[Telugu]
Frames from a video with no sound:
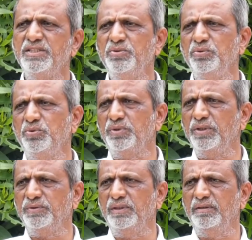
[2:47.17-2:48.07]
సిక్స్ టు టూ
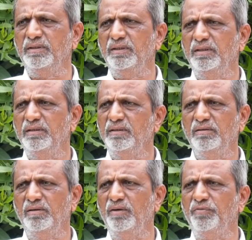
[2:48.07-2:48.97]
థౌసండ్ నైన్టీ సిక్స్లో
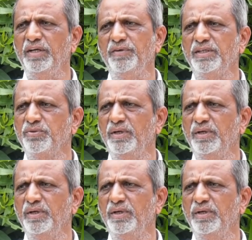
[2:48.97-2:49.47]
ఫైవ్ ఇయర్స్